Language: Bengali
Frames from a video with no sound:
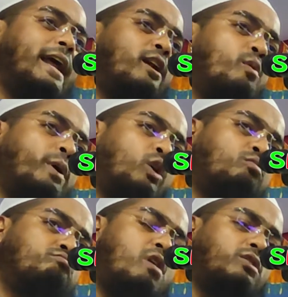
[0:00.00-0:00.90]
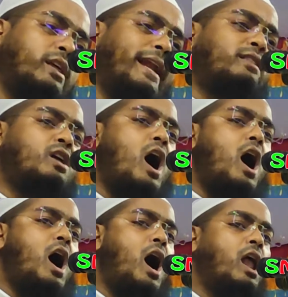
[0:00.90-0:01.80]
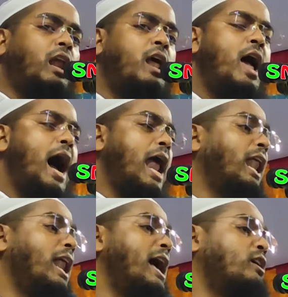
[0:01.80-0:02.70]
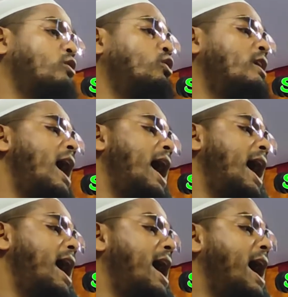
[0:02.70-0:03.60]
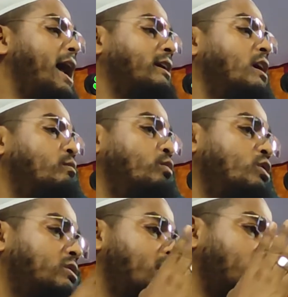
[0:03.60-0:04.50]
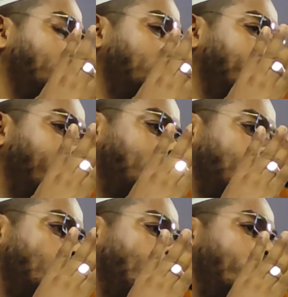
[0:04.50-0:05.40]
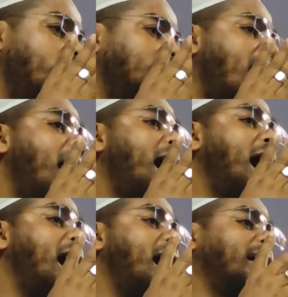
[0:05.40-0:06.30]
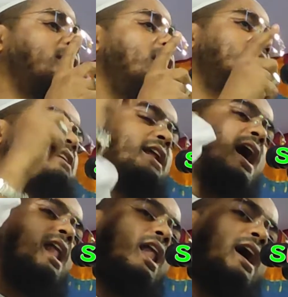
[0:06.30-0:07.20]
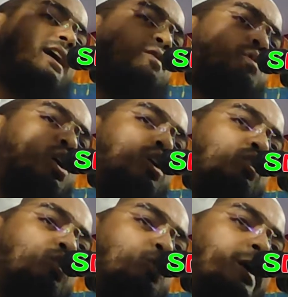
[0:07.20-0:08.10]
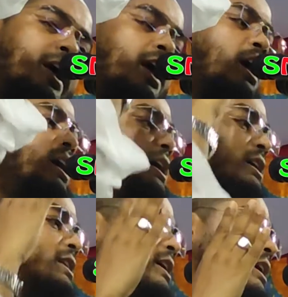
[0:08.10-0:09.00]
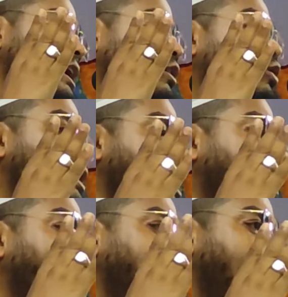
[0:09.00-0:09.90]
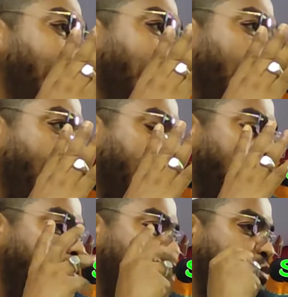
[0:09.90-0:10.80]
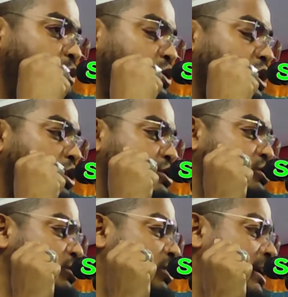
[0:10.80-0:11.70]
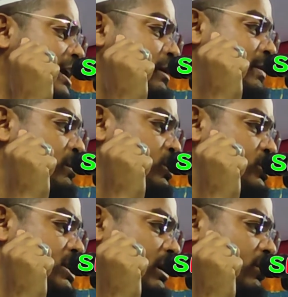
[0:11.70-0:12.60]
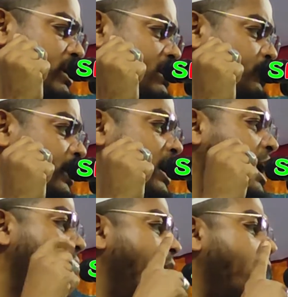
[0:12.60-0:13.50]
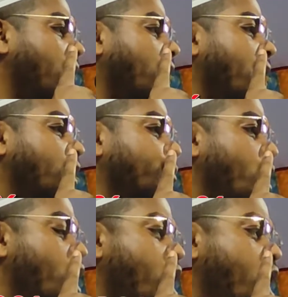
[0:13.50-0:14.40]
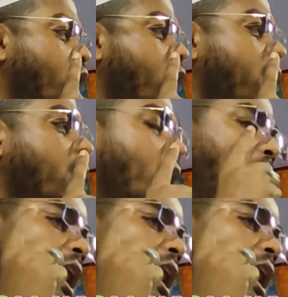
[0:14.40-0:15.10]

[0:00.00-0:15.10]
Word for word: এরে নবীর উন্নতির দল আল্লাহর কোরআন মোত্তাকিনদের জন্য হেদায়াত যারা আল্লাহকে ভয় করবে এদেরকে কোরআন হেদায়তের পথে মজবুতি অর্জন করার ব্যবস্থা করে দিবে আল্লাহর ভয়